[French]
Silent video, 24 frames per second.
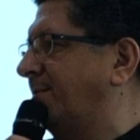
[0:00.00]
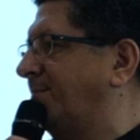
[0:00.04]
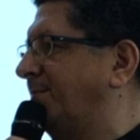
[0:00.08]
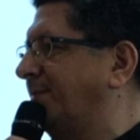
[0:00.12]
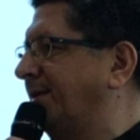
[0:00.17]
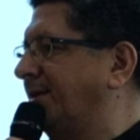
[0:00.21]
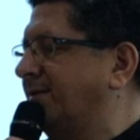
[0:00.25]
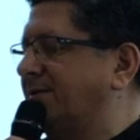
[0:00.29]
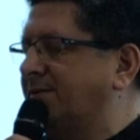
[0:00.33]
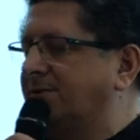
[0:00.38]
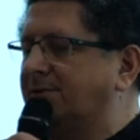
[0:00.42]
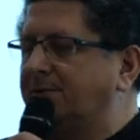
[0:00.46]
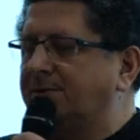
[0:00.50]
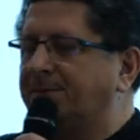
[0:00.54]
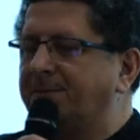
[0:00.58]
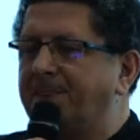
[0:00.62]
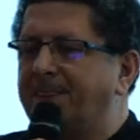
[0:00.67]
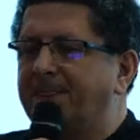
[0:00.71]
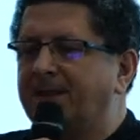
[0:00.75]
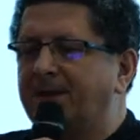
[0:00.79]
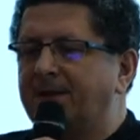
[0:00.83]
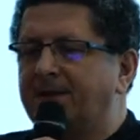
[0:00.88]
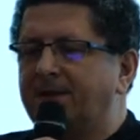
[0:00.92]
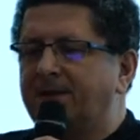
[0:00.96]
mêmes personnes.
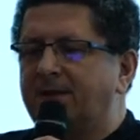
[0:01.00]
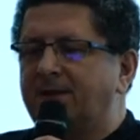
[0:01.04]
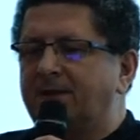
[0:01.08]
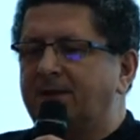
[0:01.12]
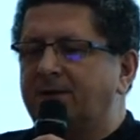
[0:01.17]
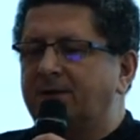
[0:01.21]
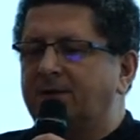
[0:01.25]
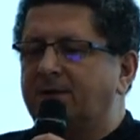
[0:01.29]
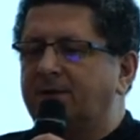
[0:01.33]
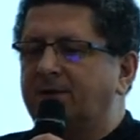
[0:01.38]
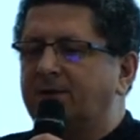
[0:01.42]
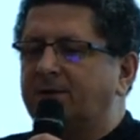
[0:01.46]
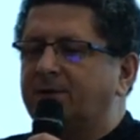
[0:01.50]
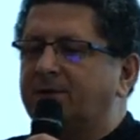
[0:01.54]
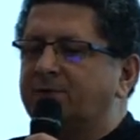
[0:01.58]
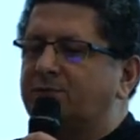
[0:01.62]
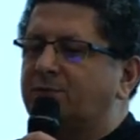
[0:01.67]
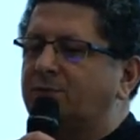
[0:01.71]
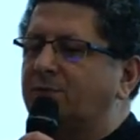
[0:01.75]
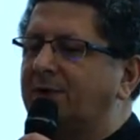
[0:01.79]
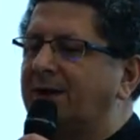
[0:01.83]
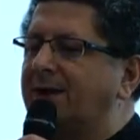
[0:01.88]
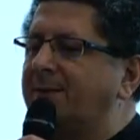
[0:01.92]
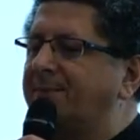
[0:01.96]
Euh,
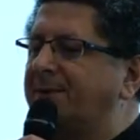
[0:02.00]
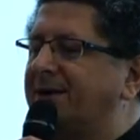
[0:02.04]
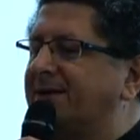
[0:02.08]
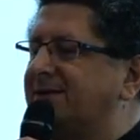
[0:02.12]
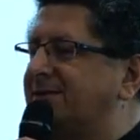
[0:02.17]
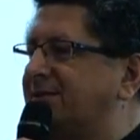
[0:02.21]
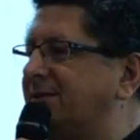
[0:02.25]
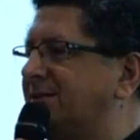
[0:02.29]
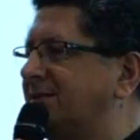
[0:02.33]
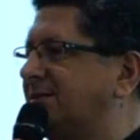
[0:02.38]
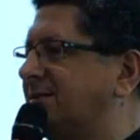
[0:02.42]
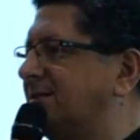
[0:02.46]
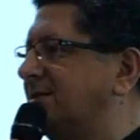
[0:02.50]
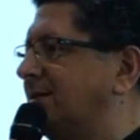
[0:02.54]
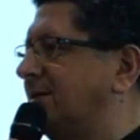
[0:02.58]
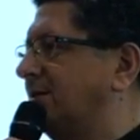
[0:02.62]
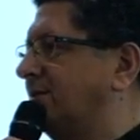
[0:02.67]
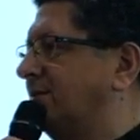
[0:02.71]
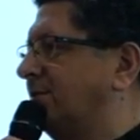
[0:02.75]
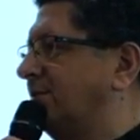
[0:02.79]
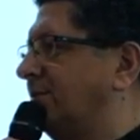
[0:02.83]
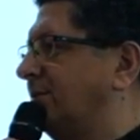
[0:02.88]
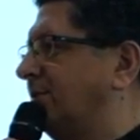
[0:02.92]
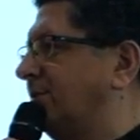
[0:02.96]
sur la partie
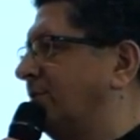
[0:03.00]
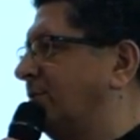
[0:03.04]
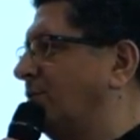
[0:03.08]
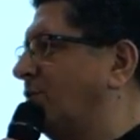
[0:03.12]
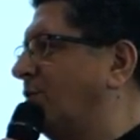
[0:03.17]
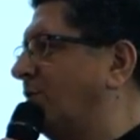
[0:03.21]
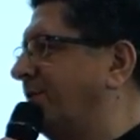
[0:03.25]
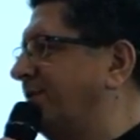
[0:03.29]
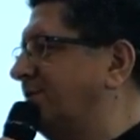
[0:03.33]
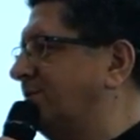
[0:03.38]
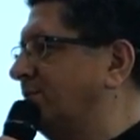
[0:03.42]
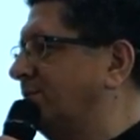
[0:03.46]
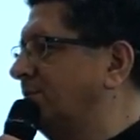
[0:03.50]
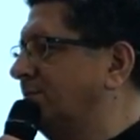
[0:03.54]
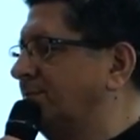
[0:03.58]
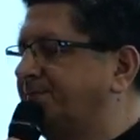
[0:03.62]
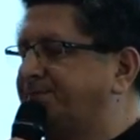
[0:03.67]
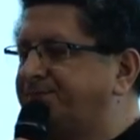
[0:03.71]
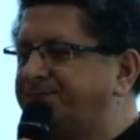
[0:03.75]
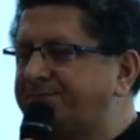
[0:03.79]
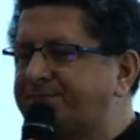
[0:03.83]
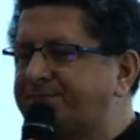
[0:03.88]
euh, Horizon,